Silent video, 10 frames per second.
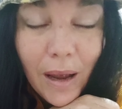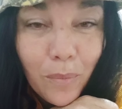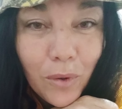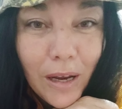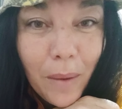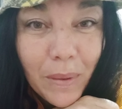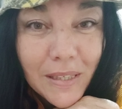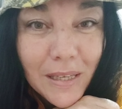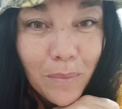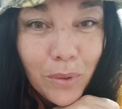A mulher
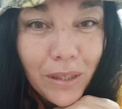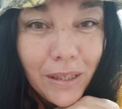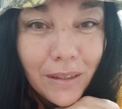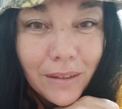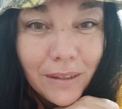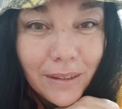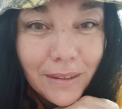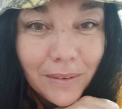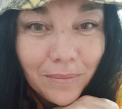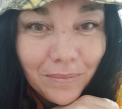para ser
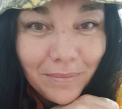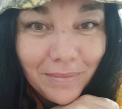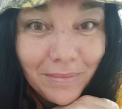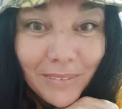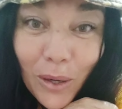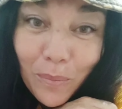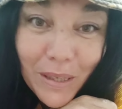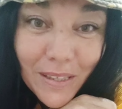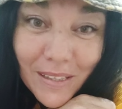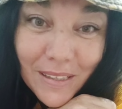bonita não
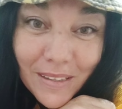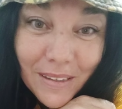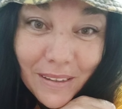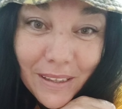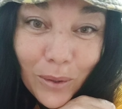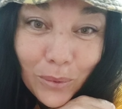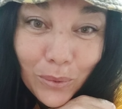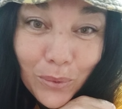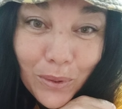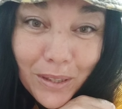precisa ter
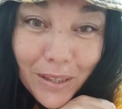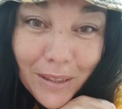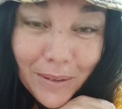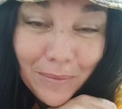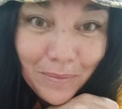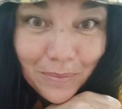altura.